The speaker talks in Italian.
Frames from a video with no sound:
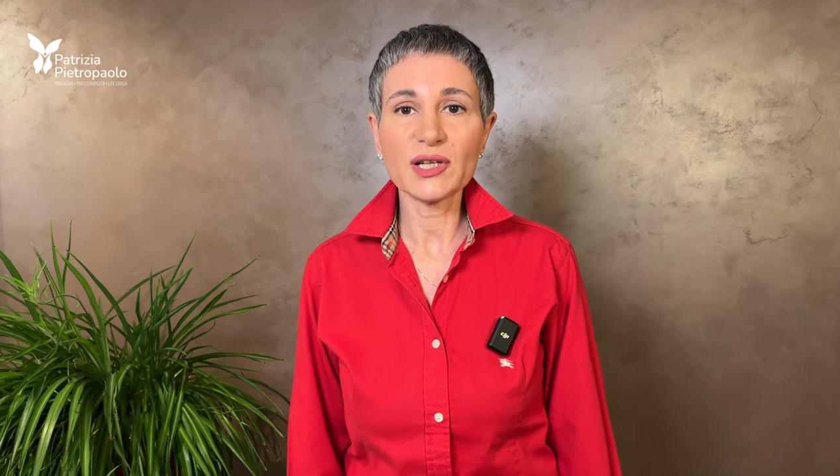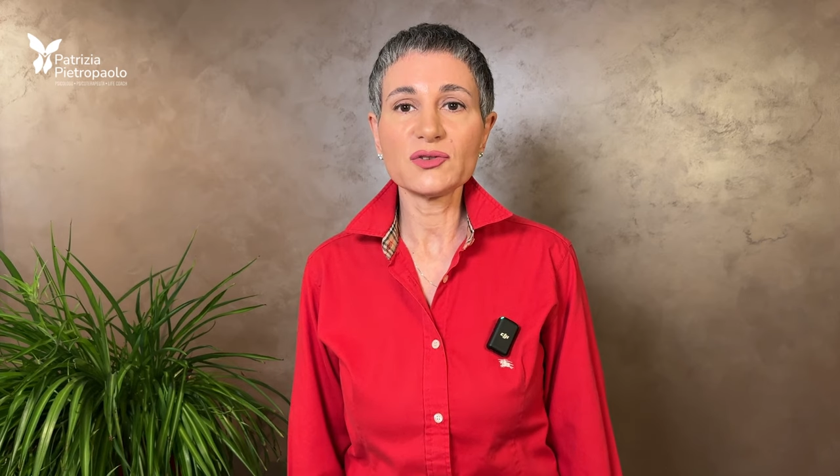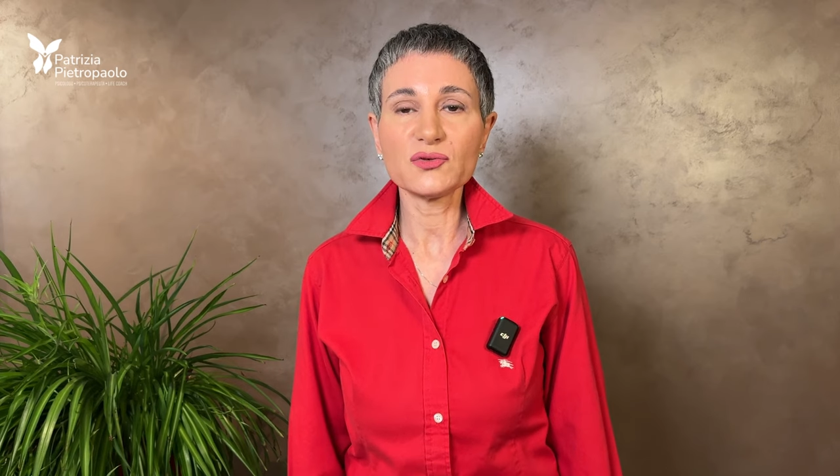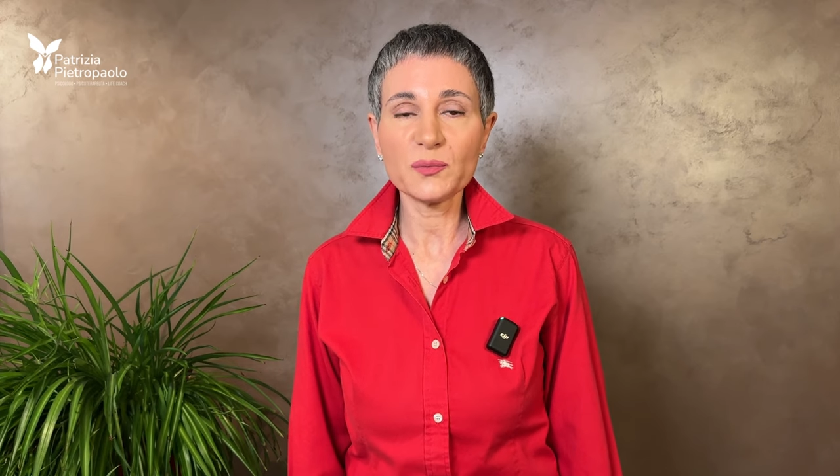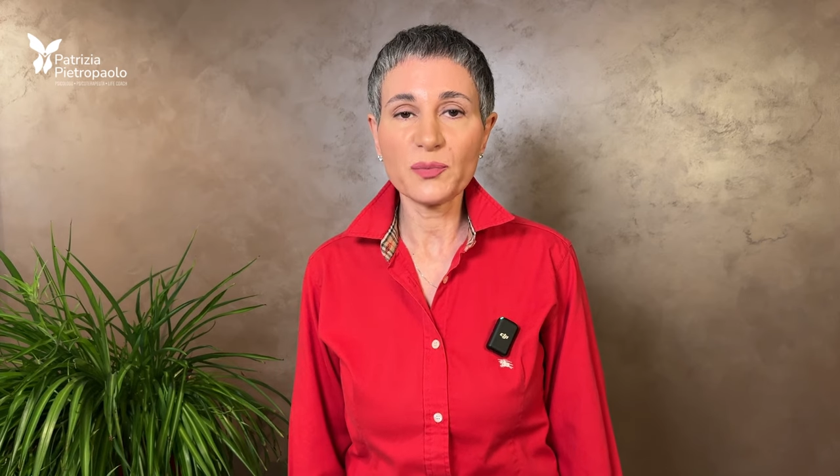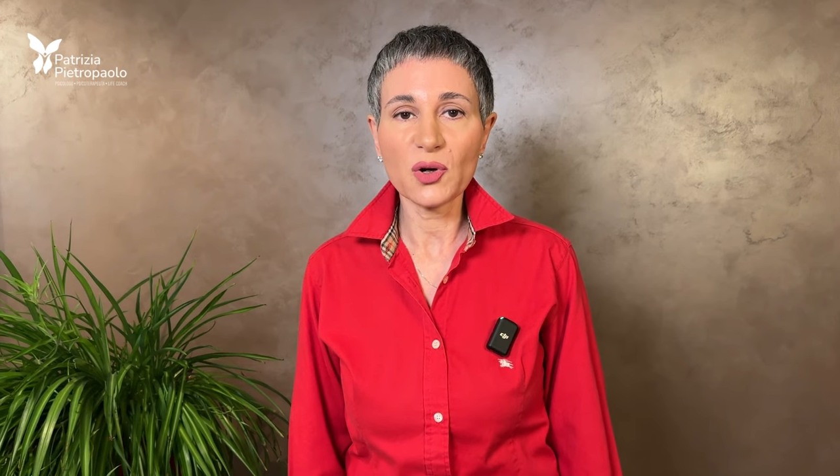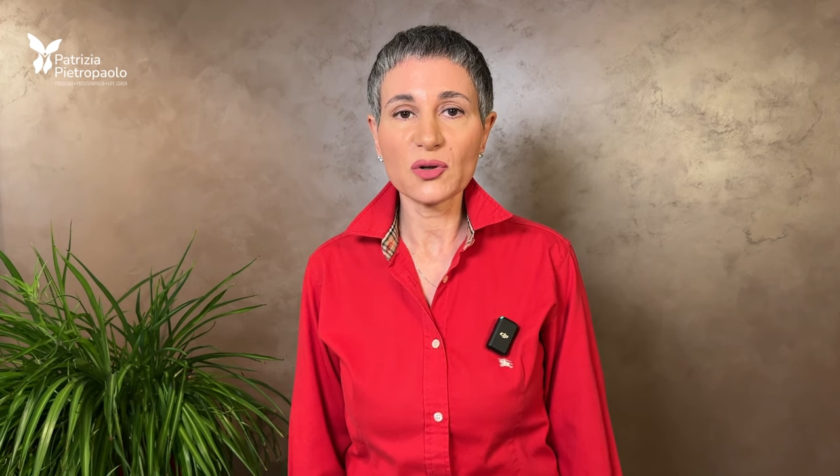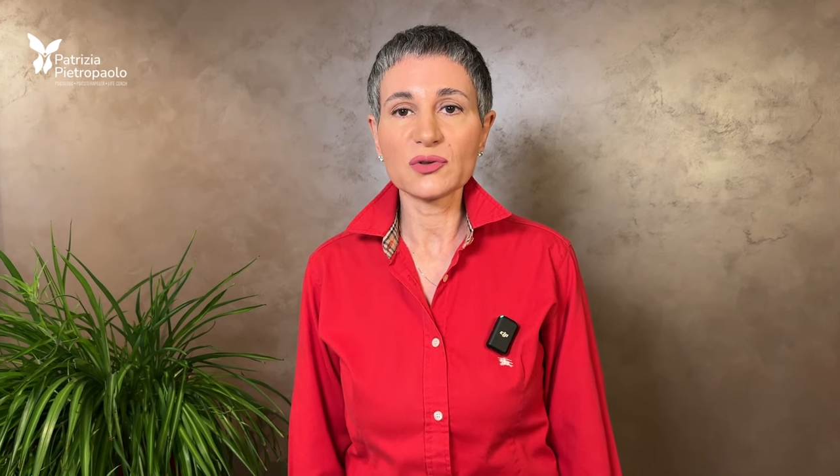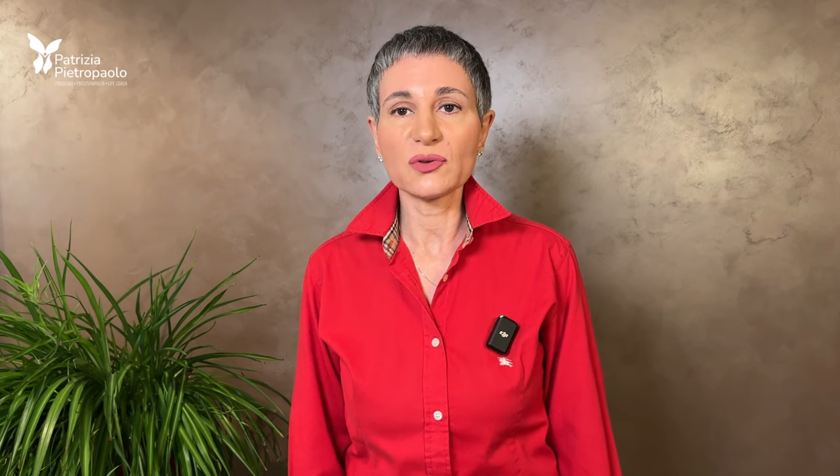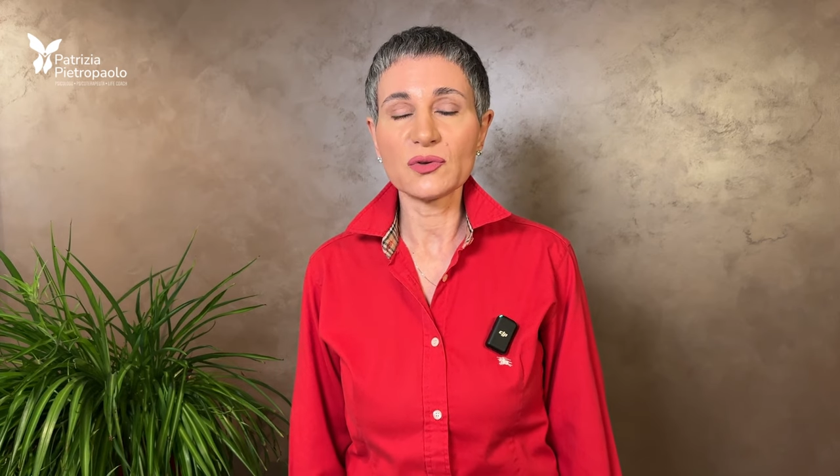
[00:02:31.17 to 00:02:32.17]
il
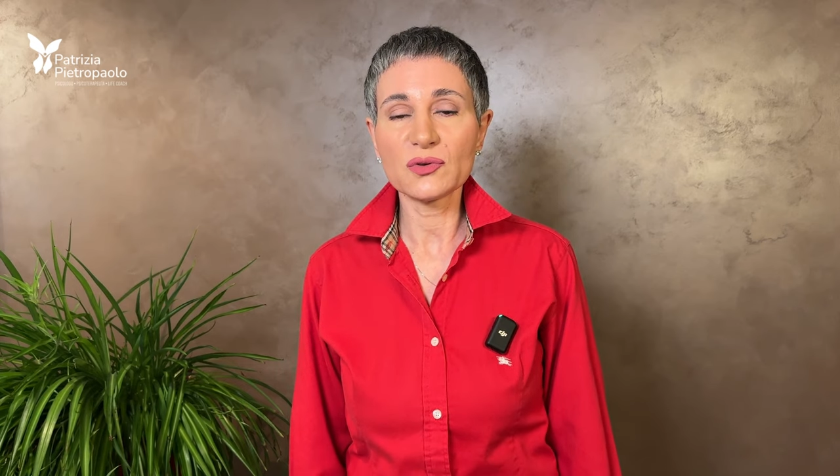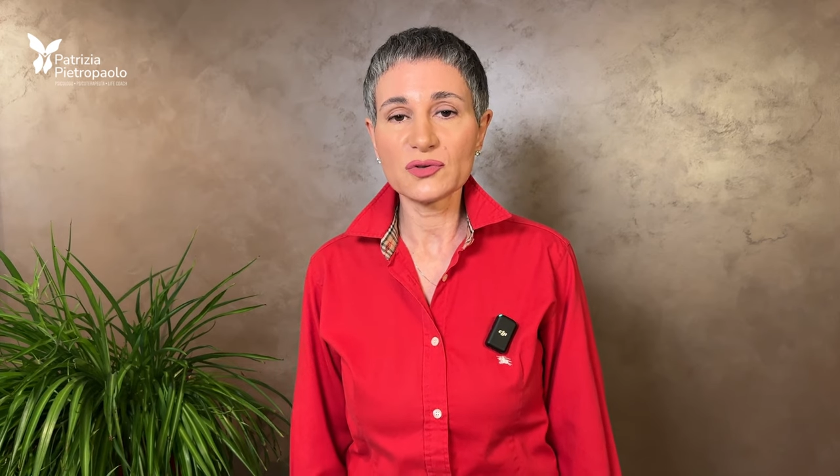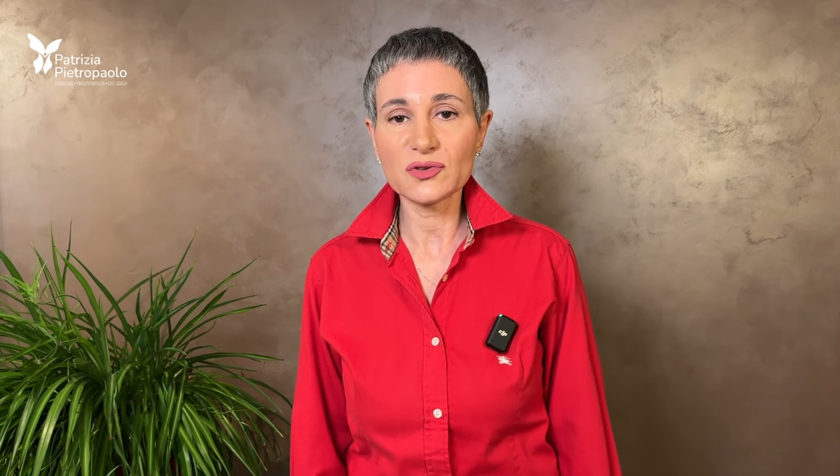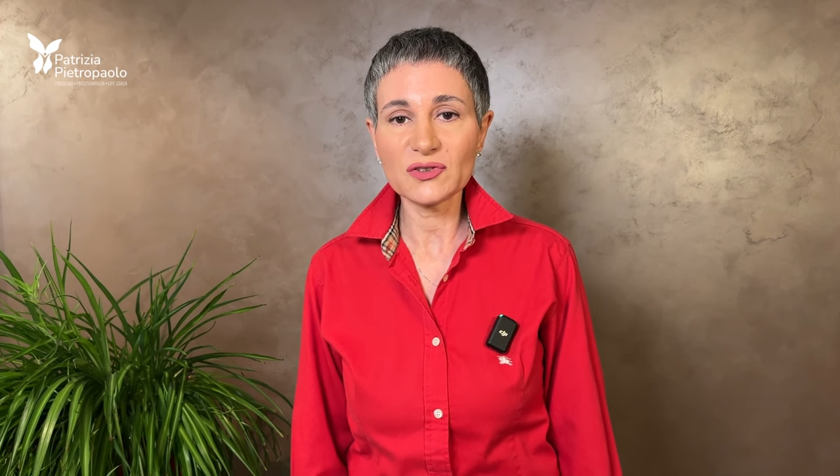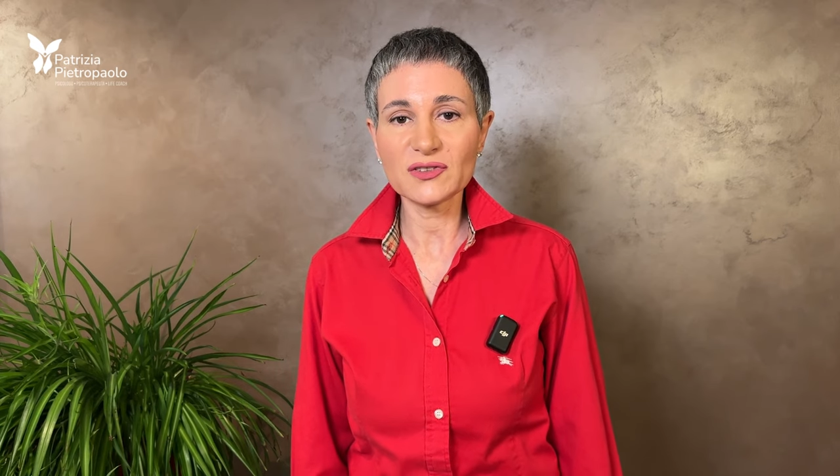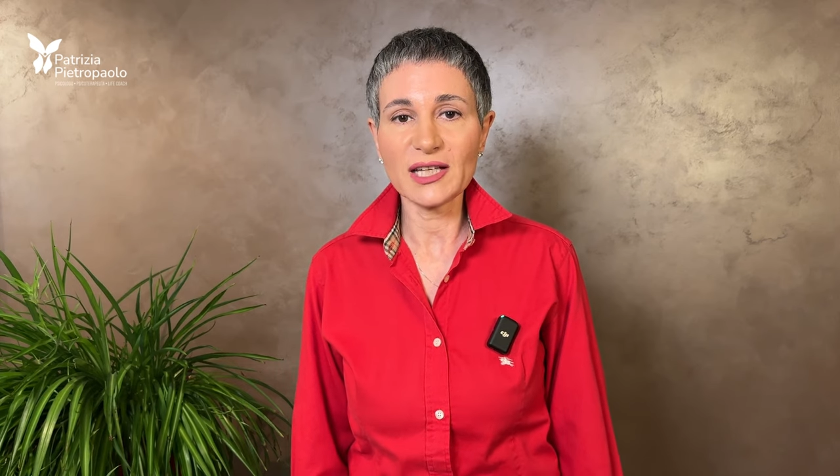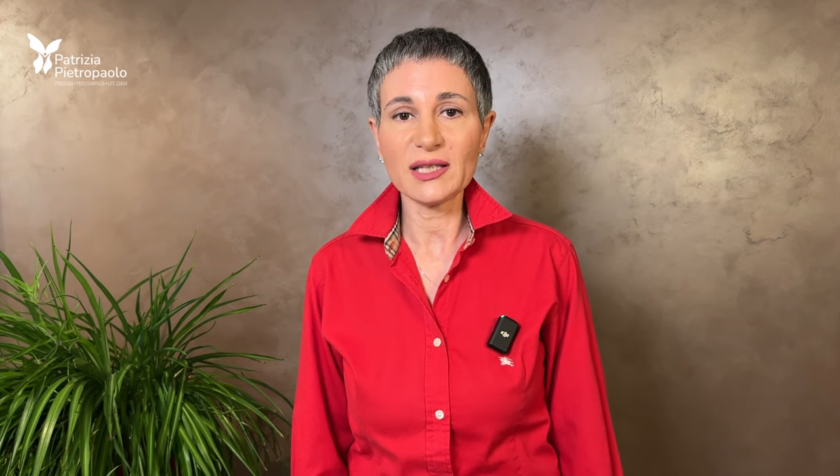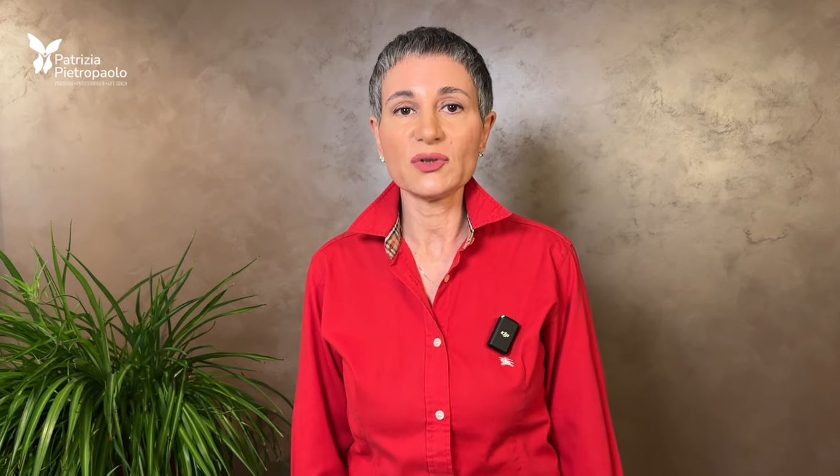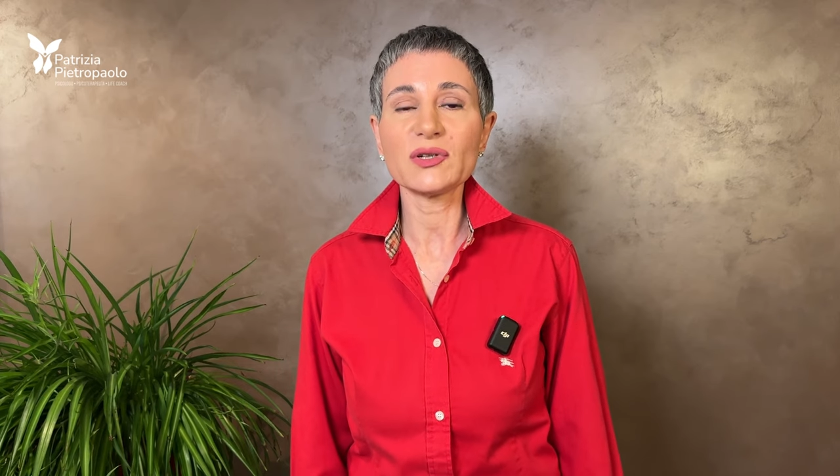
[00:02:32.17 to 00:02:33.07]
supporto o sostegno